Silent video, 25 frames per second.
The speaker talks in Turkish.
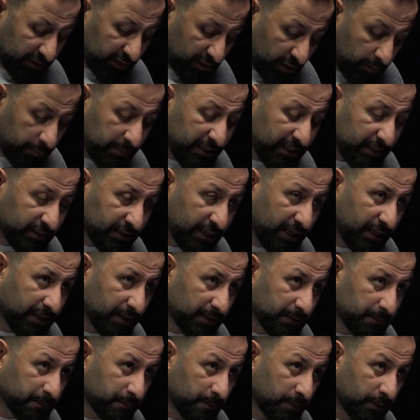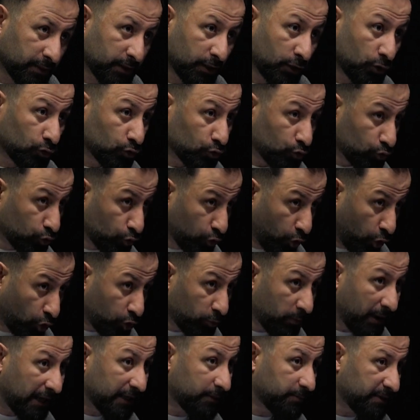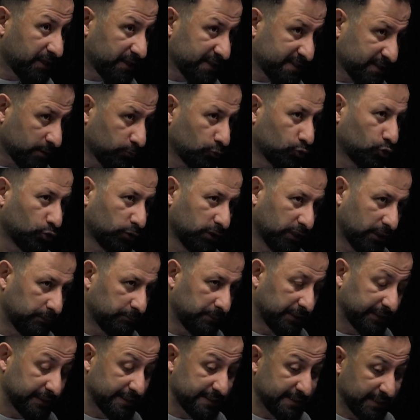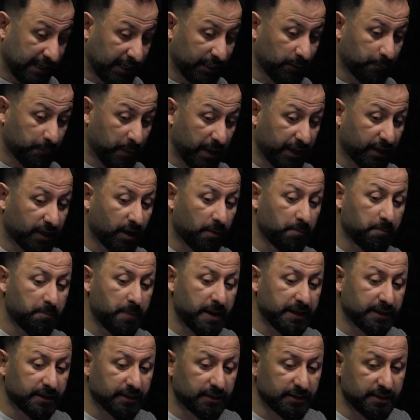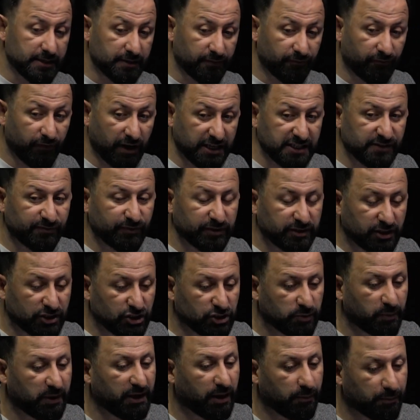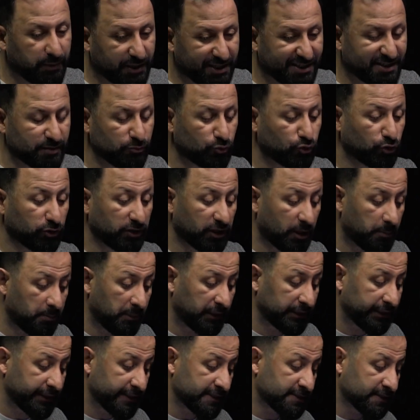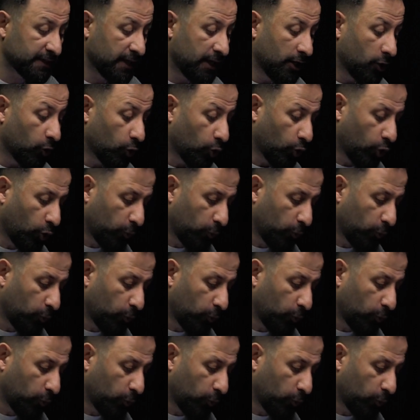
Yanına bir de normal bir isim kullanmalıyız. Yani peygamber vasfı taşımayan bir isim kullanmalıyız.